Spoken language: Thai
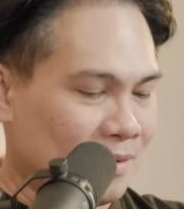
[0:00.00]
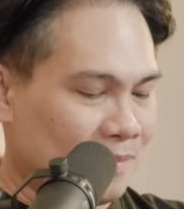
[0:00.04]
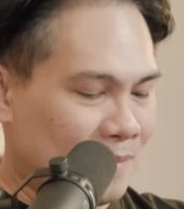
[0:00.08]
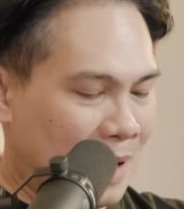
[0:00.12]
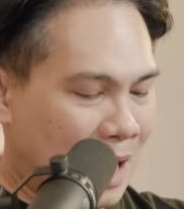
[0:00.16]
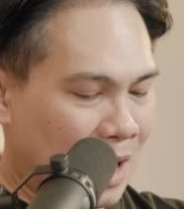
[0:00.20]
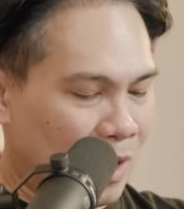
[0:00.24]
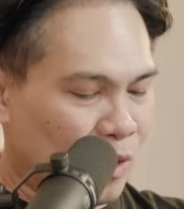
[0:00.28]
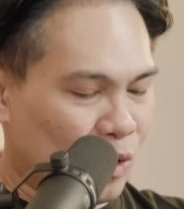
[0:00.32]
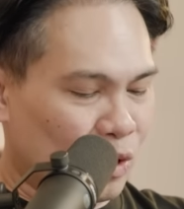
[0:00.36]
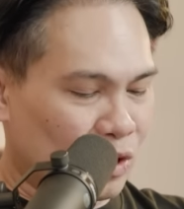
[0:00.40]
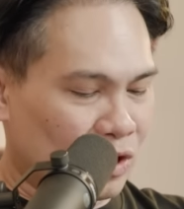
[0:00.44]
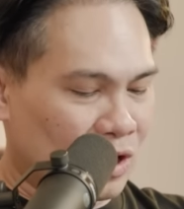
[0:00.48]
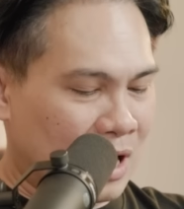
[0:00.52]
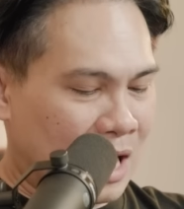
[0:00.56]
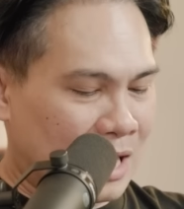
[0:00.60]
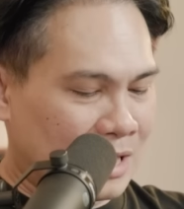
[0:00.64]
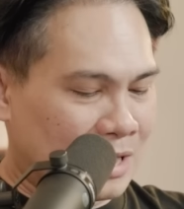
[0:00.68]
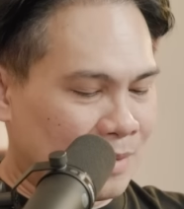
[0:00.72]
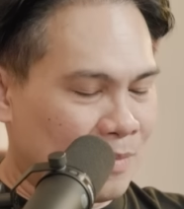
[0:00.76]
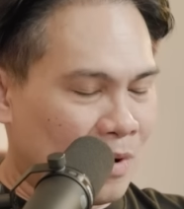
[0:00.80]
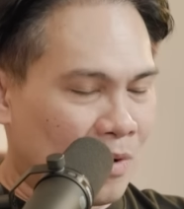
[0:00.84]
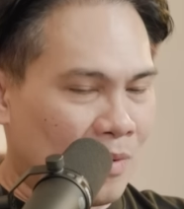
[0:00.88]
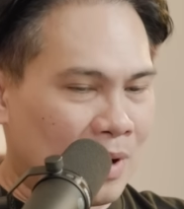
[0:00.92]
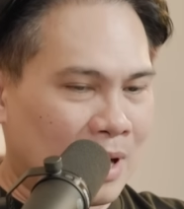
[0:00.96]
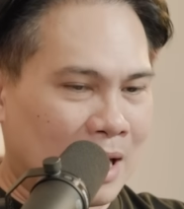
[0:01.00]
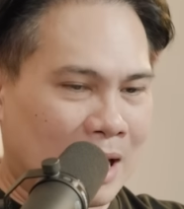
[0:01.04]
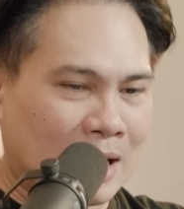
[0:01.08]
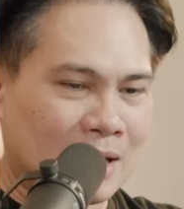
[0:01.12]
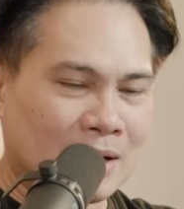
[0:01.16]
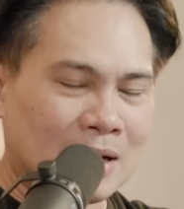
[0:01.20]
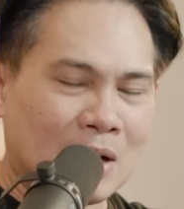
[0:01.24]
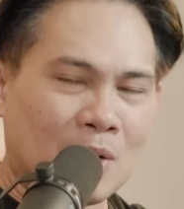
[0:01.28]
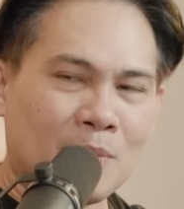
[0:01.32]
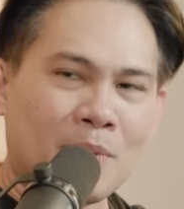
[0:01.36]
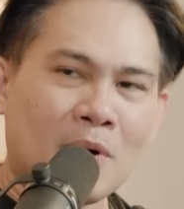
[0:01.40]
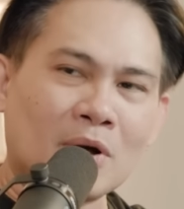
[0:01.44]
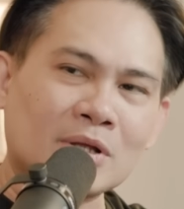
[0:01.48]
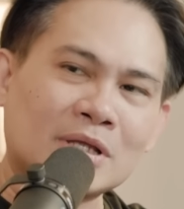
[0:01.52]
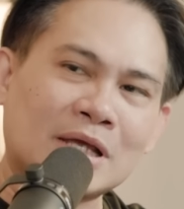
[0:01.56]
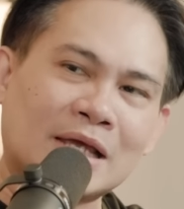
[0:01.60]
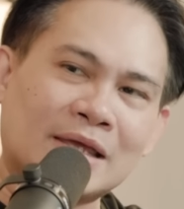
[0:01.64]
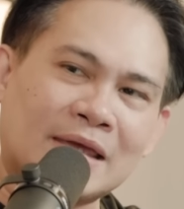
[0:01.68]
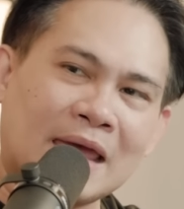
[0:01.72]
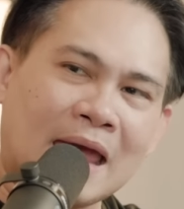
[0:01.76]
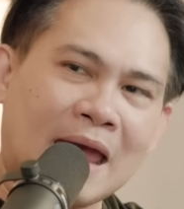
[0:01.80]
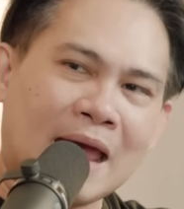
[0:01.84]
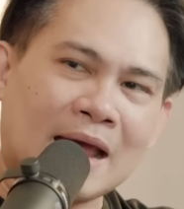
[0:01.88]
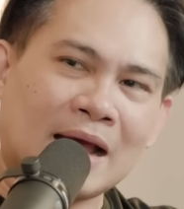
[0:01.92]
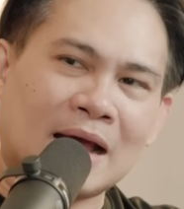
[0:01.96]
บางคนก็อาจจะบอกว่างั้นเราพอจะ
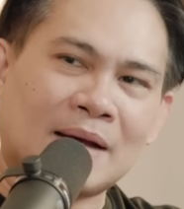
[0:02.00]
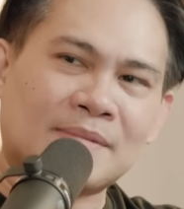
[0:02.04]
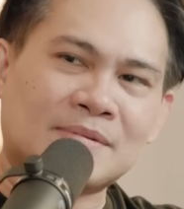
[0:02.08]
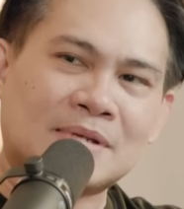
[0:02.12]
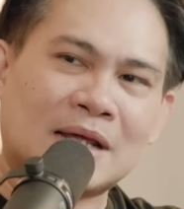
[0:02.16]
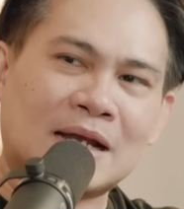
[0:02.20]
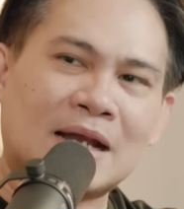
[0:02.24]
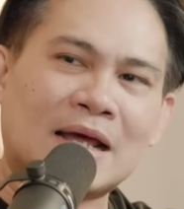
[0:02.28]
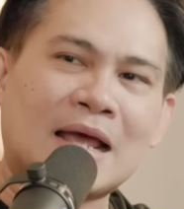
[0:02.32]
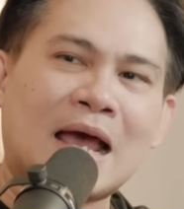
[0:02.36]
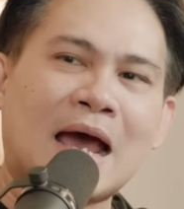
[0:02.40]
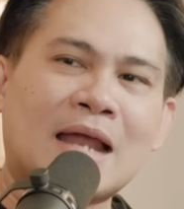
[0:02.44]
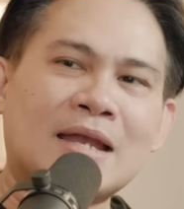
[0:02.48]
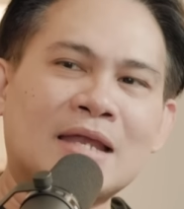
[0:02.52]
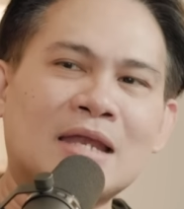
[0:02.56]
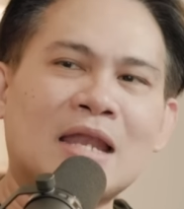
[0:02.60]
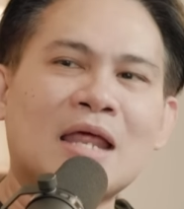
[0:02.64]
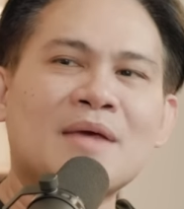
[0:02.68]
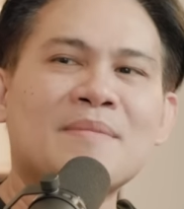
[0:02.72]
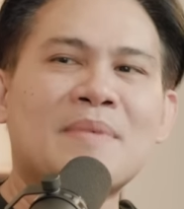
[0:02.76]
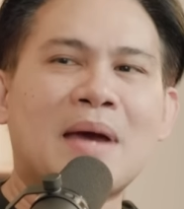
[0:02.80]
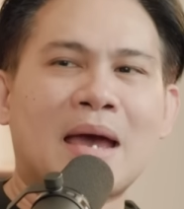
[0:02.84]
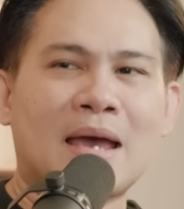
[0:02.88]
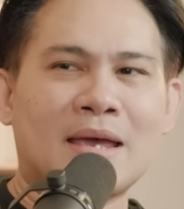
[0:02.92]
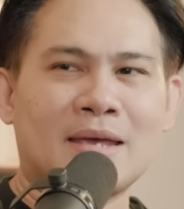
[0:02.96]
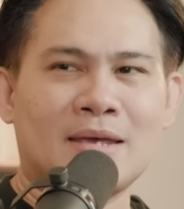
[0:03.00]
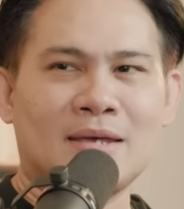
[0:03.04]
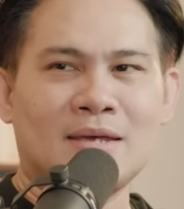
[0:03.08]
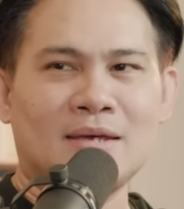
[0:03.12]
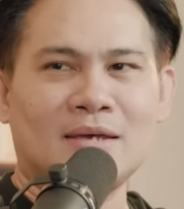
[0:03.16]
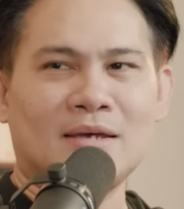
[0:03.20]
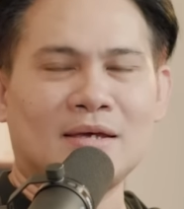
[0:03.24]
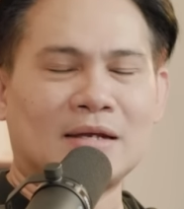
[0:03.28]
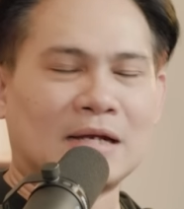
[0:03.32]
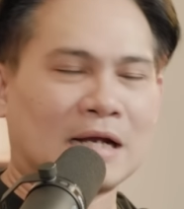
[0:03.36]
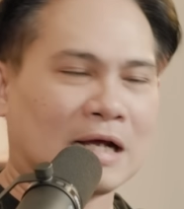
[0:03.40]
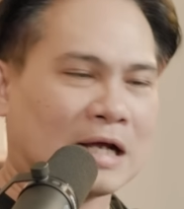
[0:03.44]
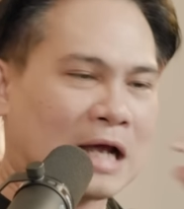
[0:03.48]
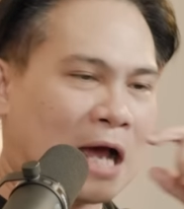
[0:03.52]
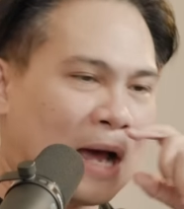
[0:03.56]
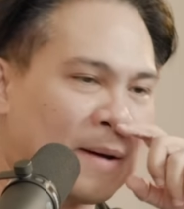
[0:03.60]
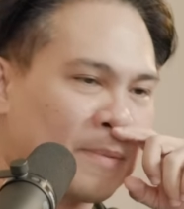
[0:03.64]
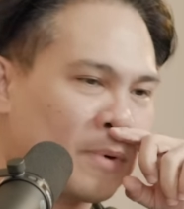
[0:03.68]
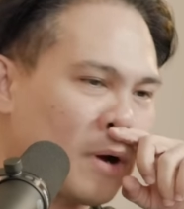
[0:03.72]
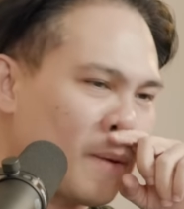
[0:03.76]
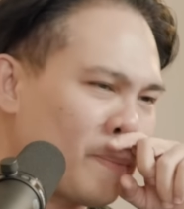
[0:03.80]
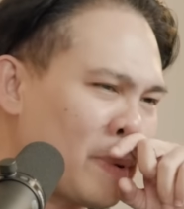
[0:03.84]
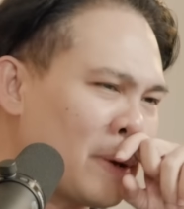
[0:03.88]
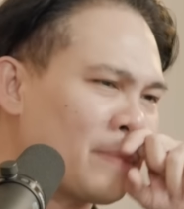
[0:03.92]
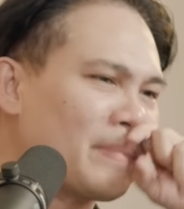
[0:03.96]
แก้กับสถานการณ์นี้ได้ไหมนะครับ
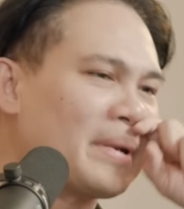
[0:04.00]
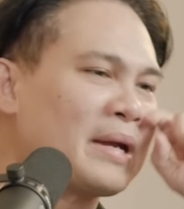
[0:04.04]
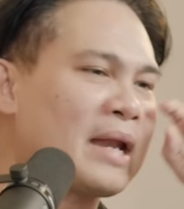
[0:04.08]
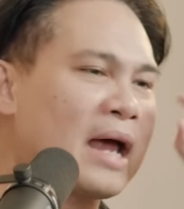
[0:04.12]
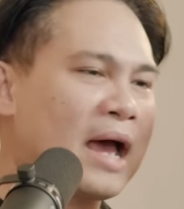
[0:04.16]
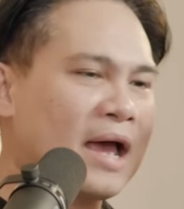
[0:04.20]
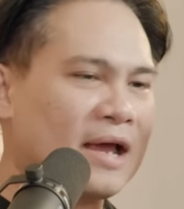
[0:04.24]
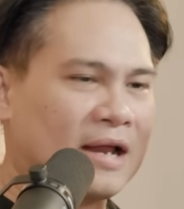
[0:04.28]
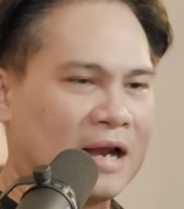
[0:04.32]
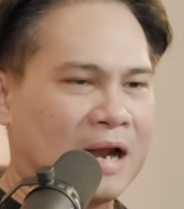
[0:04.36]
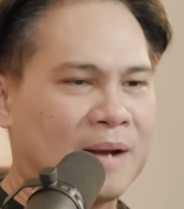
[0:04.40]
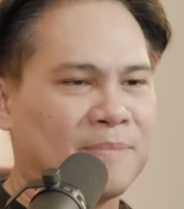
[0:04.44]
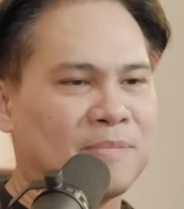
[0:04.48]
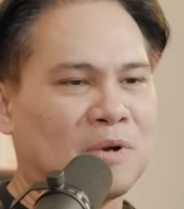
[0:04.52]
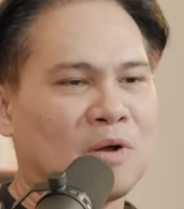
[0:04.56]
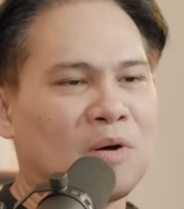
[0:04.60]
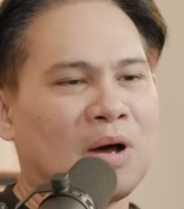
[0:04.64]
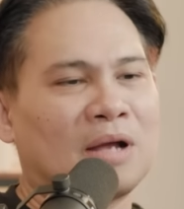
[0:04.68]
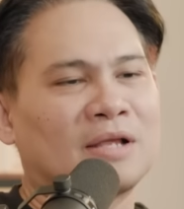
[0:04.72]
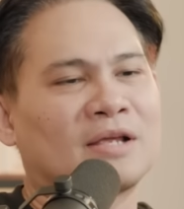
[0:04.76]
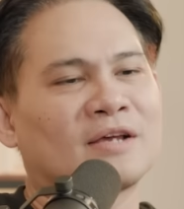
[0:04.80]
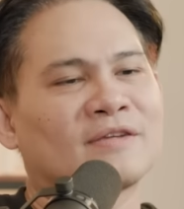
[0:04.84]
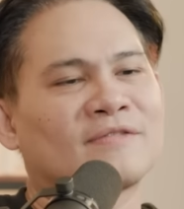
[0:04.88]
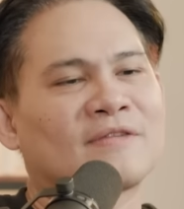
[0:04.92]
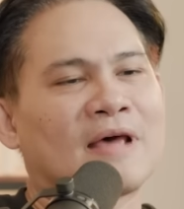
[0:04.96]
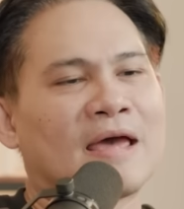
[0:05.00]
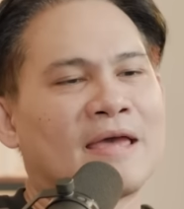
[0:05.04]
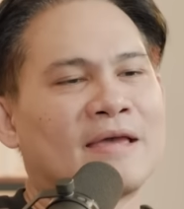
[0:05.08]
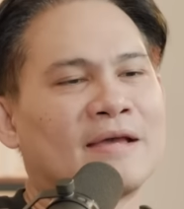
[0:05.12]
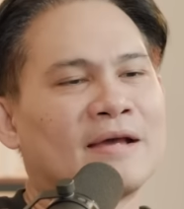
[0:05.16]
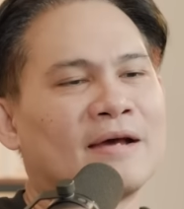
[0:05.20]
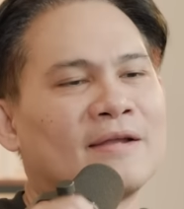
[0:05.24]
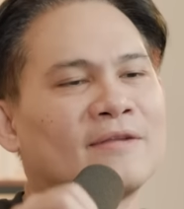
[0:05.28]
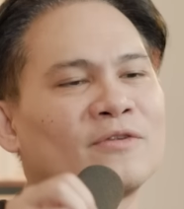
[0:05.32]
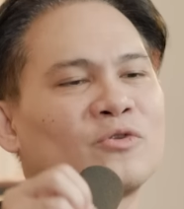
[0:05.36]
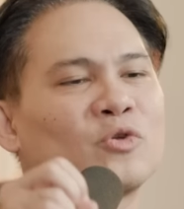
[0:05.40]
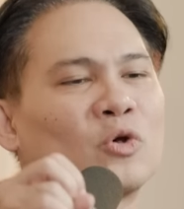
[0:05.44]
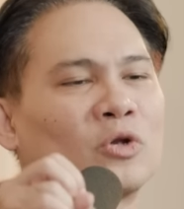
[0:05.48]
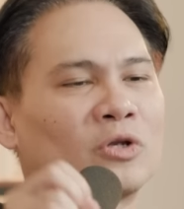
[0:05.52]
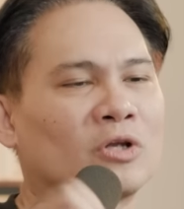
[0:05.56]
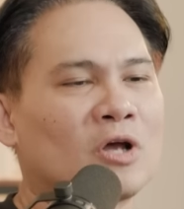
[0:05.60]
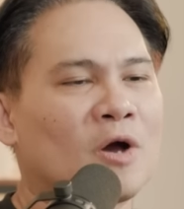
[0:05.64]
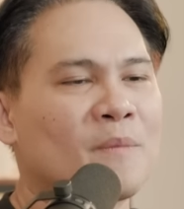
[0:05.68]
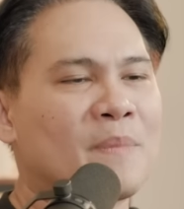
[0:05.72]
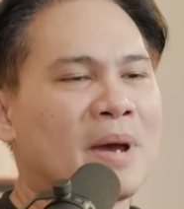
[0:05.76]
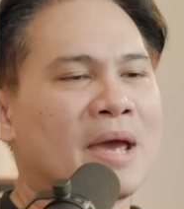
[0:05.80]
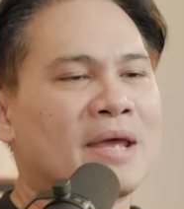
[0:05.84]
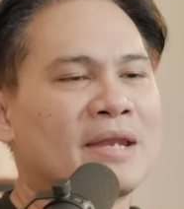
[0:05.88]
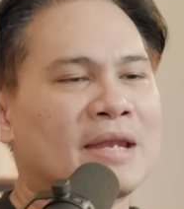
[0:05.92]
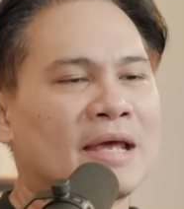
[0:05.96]
ก็เป็นไปได้ครับเราอาจจะใส่เงินสดเข้า
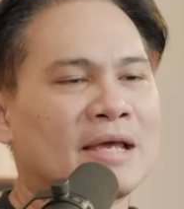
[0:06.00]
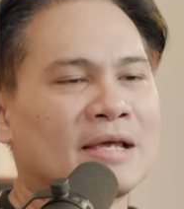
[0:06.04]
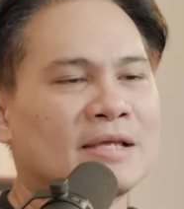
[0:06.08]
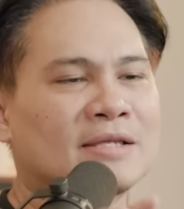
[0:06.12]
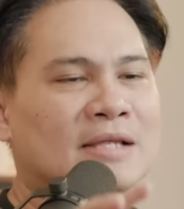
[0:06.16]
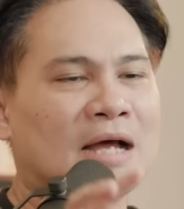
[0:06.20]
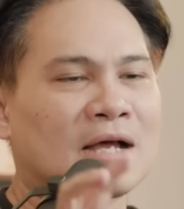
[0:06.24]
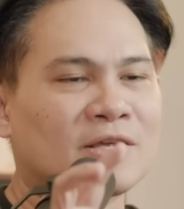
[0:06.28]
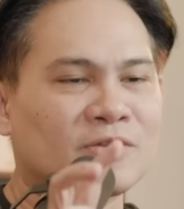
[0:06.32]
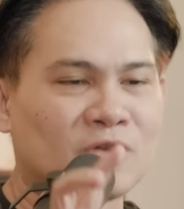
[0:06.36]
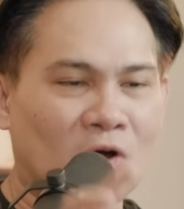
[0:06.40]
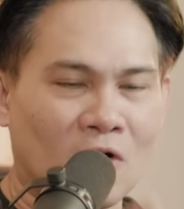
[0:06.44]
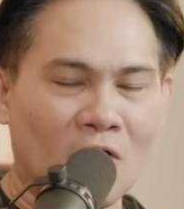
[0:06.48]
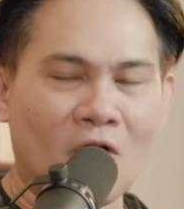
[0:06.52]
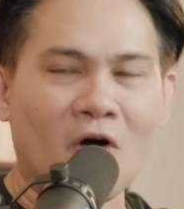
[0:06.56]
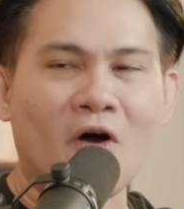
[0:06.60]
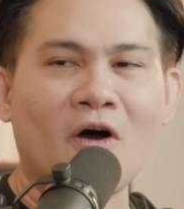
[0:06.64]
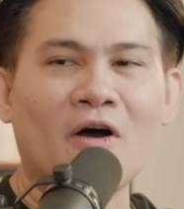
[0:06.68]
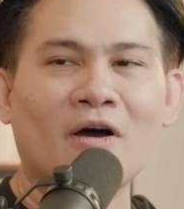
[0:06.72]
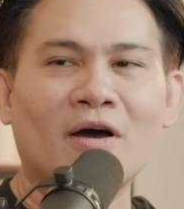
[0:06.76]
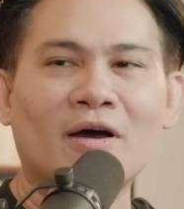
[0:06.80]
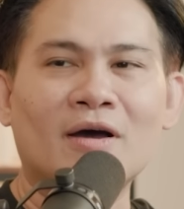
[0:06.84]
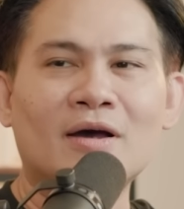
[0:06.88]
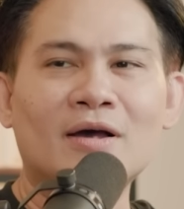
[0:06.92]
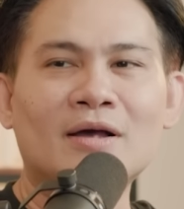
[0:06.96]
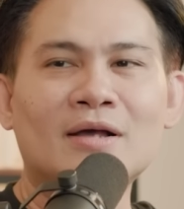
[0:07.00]
ไปในทั้งสองห้อง